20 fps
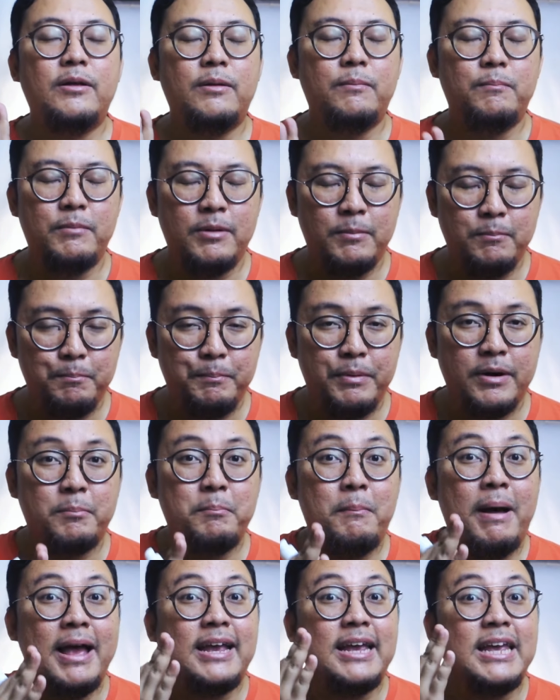
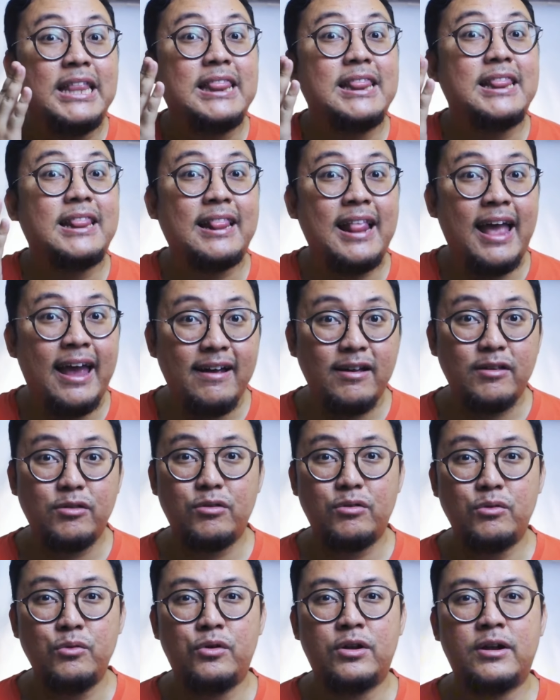memperbaiki
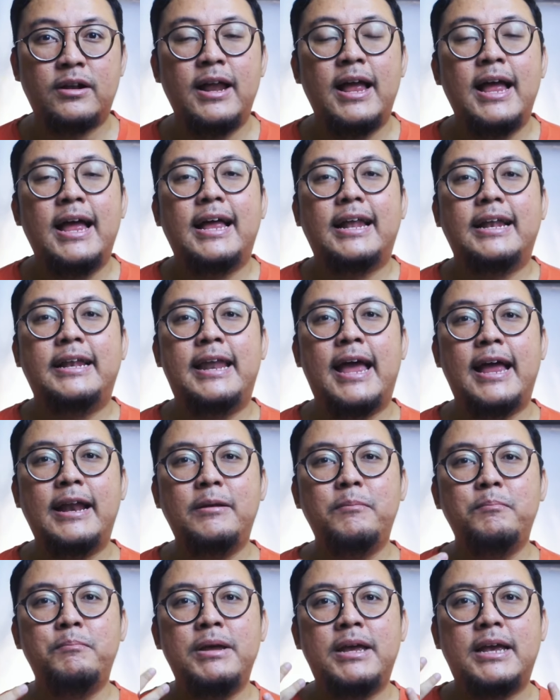tekstur
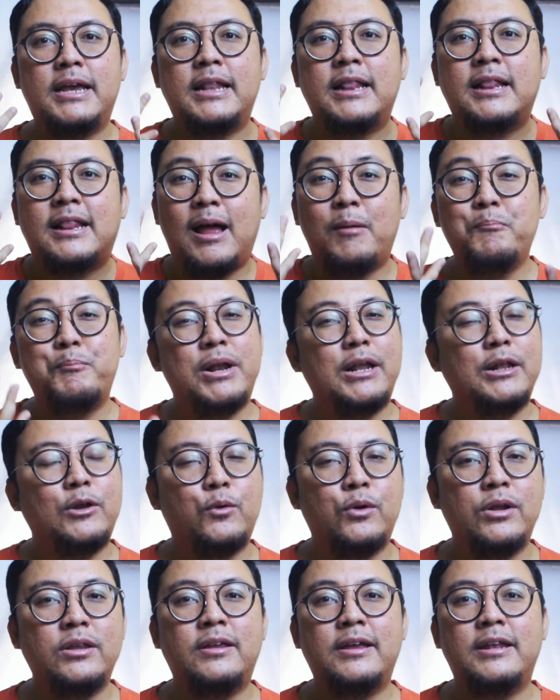dan bikin tampilan
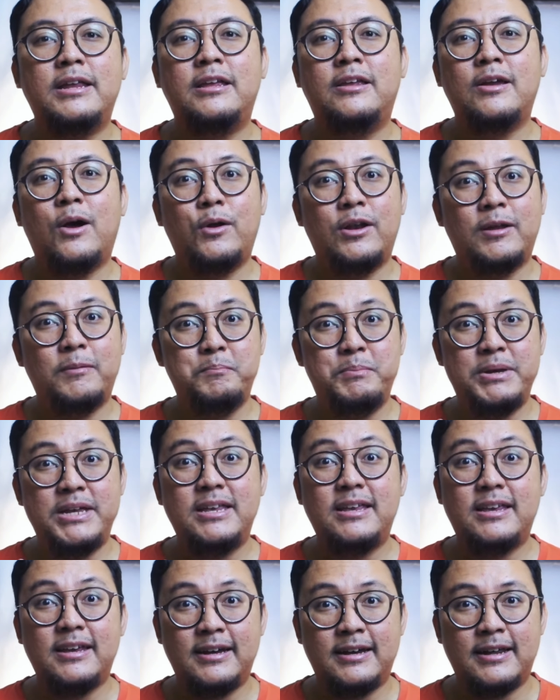kulit jadi jauh lebih
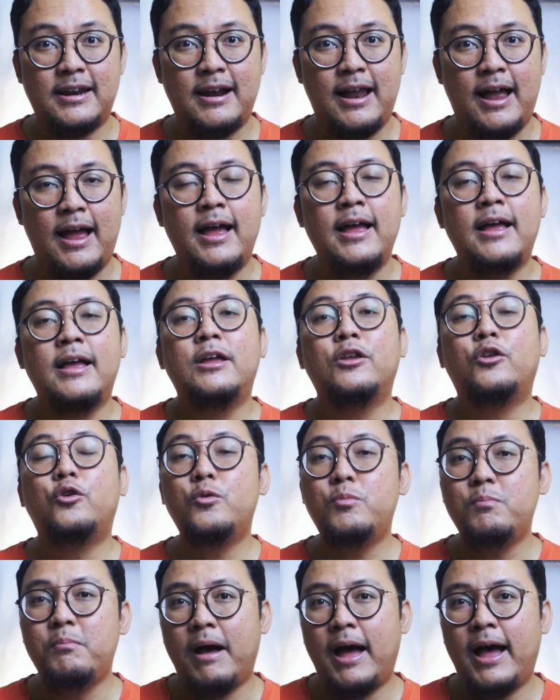cerah
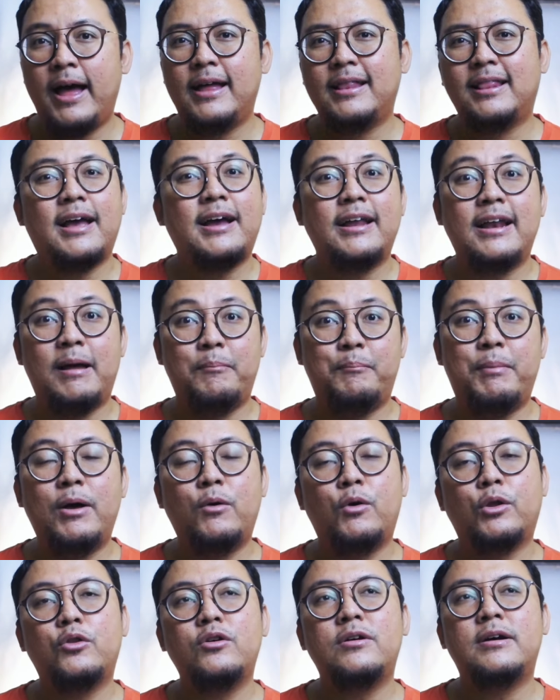cuma entah kenapa
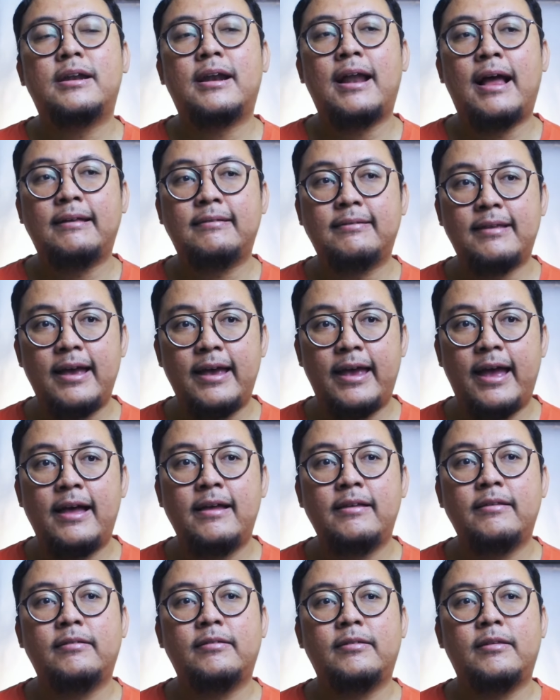gue tuh ngerasa
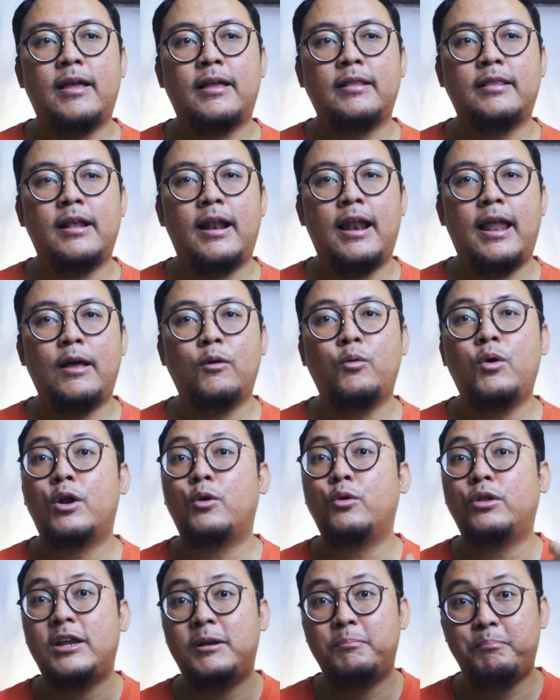ya setelah gue
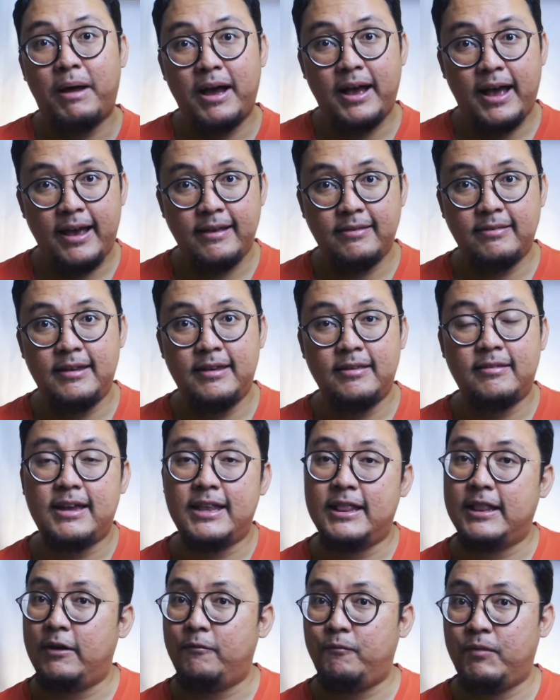rutin pakai si
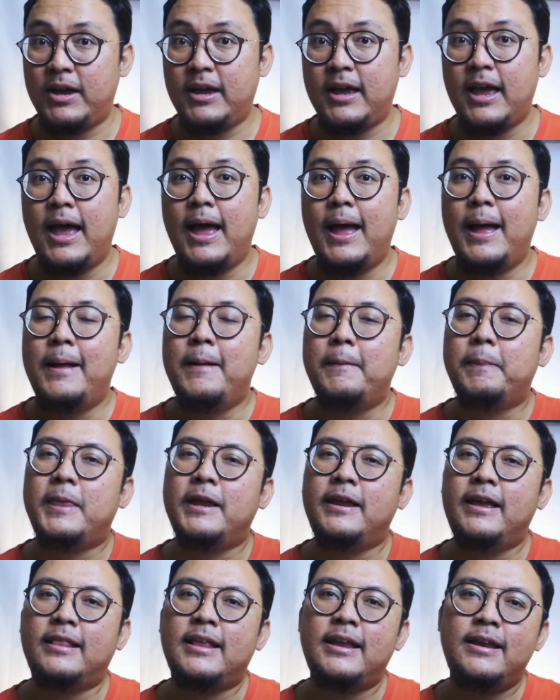Skintific
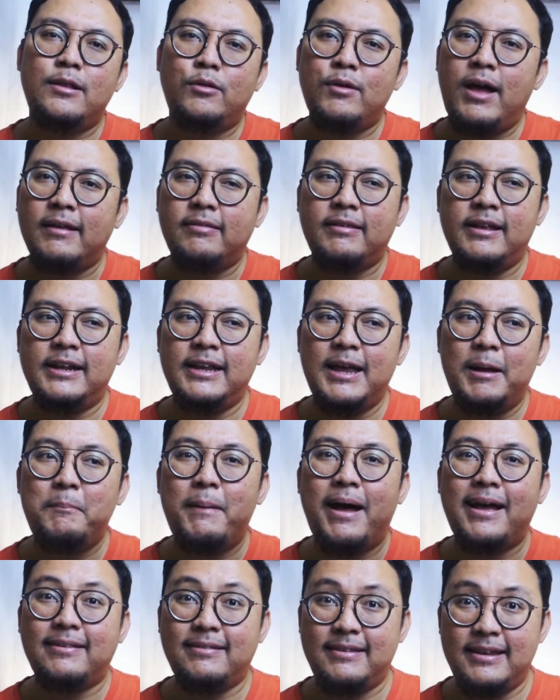ternyata dia tuh hasilnya
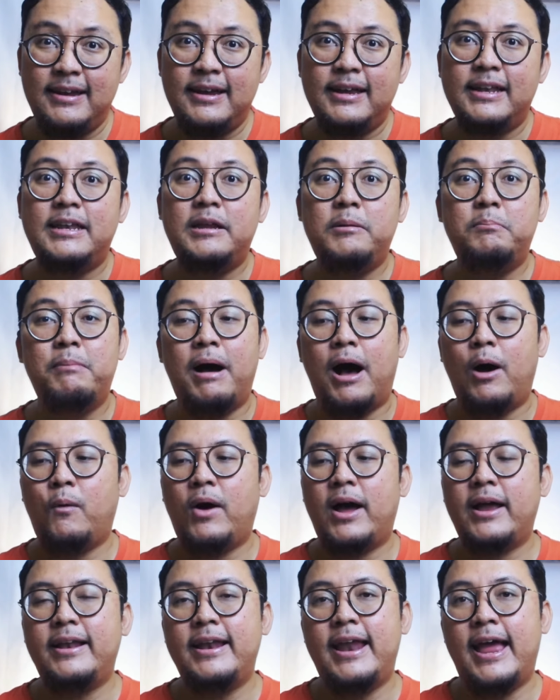masih di
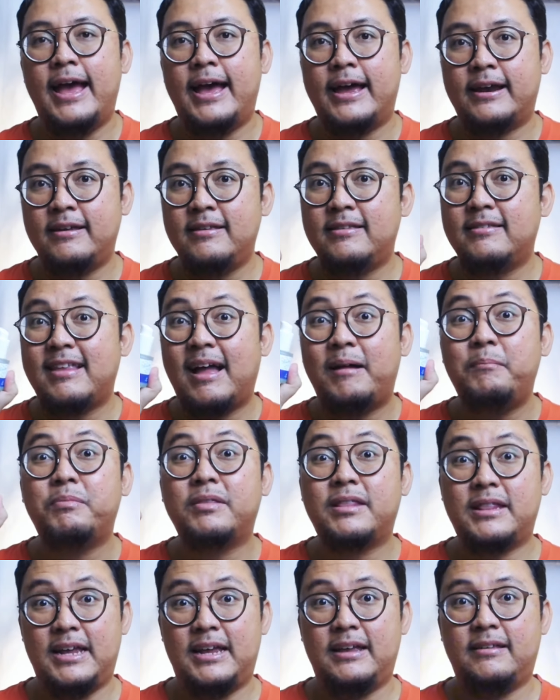bawah dari
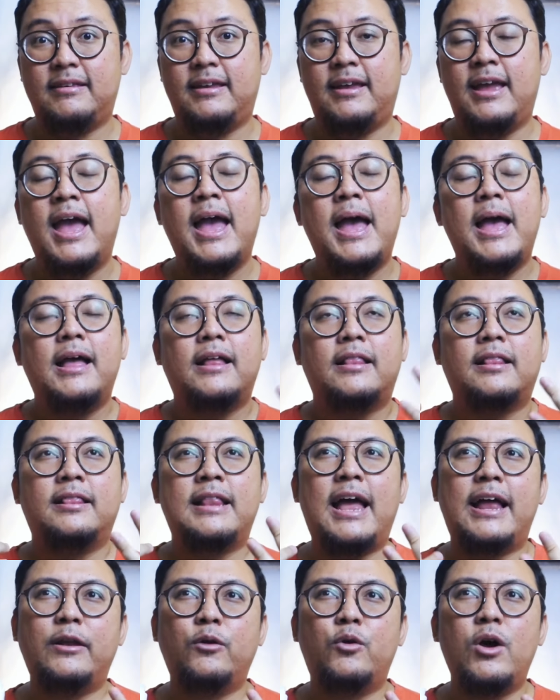something sih
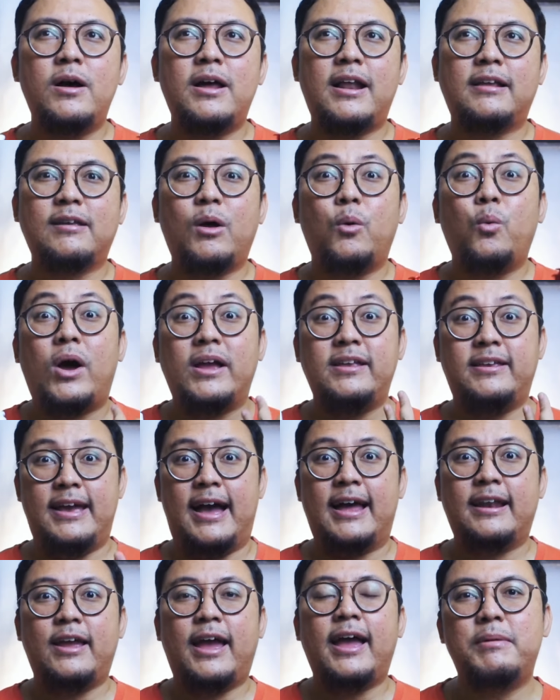dan gue ngerasa
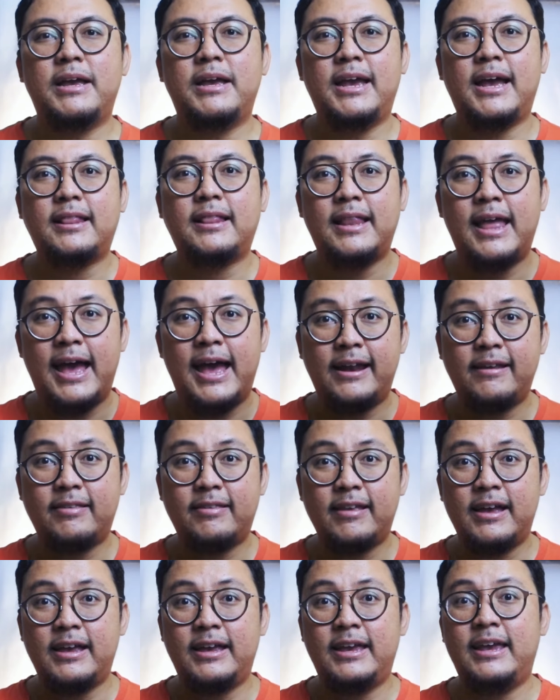wajar ya mengingat dari
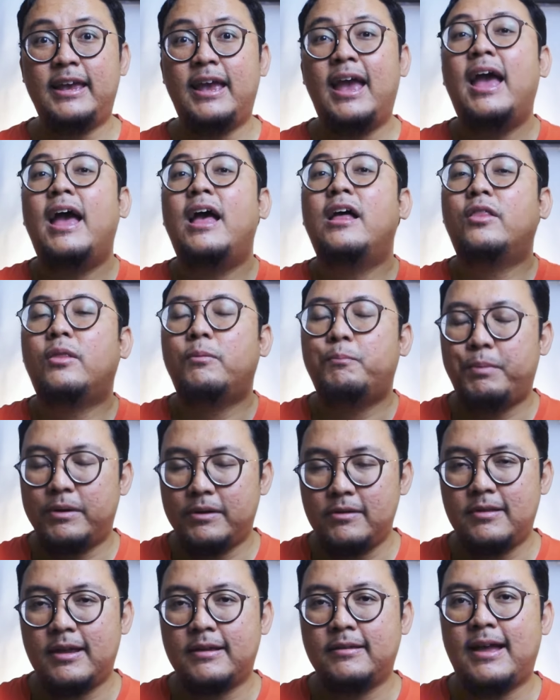segi
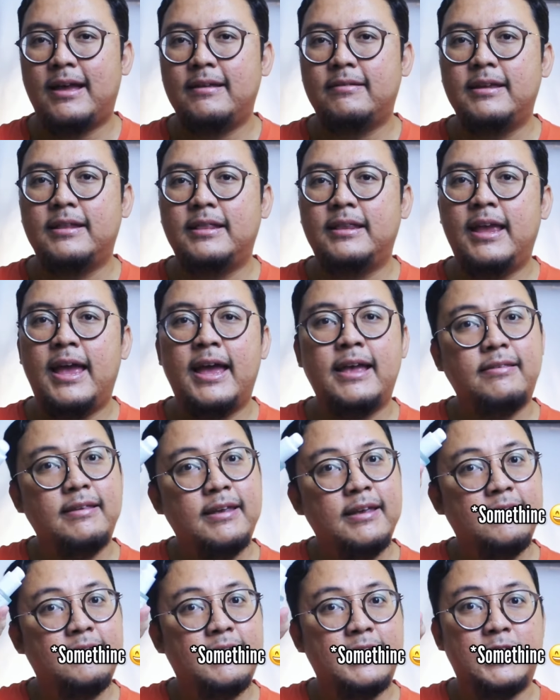persentase asidnya si
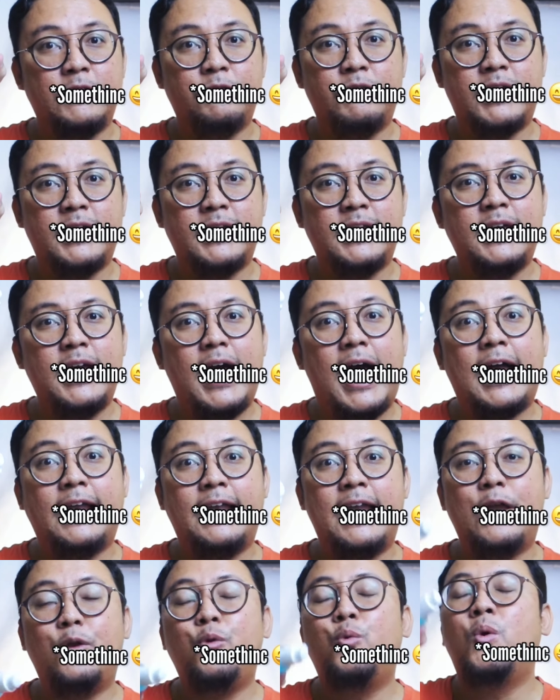Skintific ini
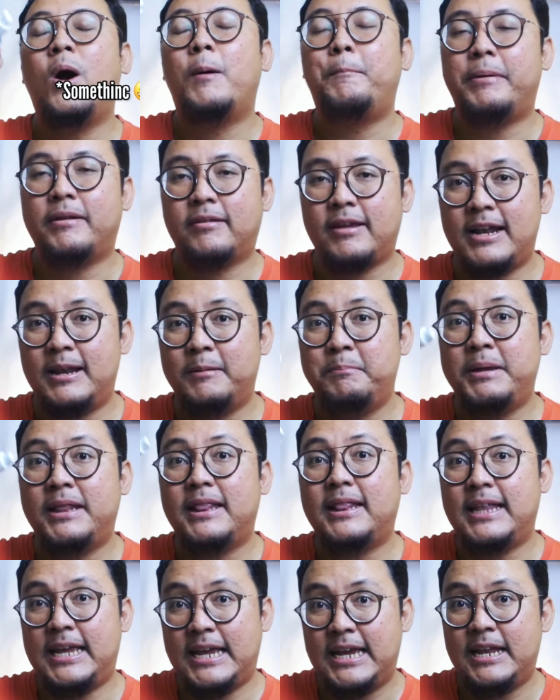ada 2% lebih
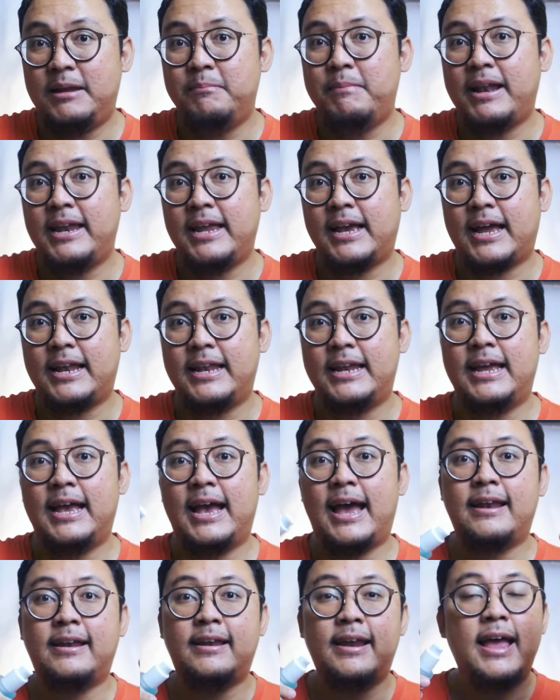tinggi dibandingkan dengan